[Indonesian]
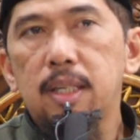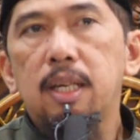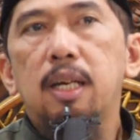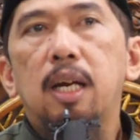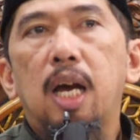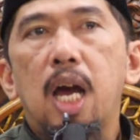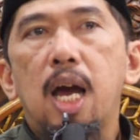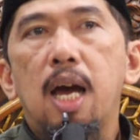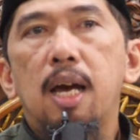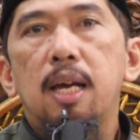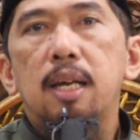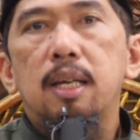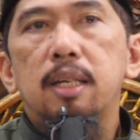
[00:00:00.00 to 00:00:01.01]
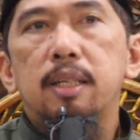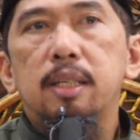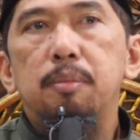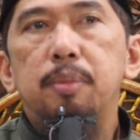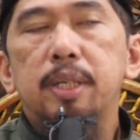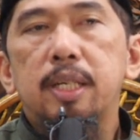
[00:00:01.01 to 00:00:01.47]
Ya.
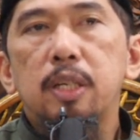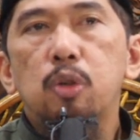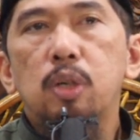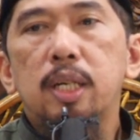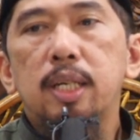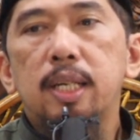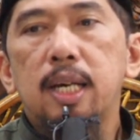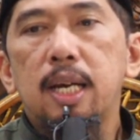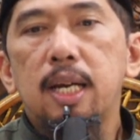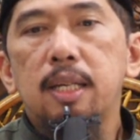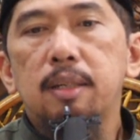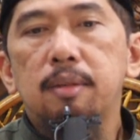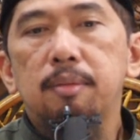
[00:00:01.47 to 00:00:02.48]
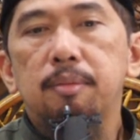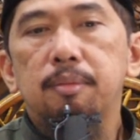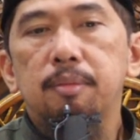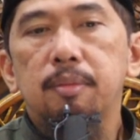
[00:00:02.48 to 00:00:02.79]
Demikian juga dengan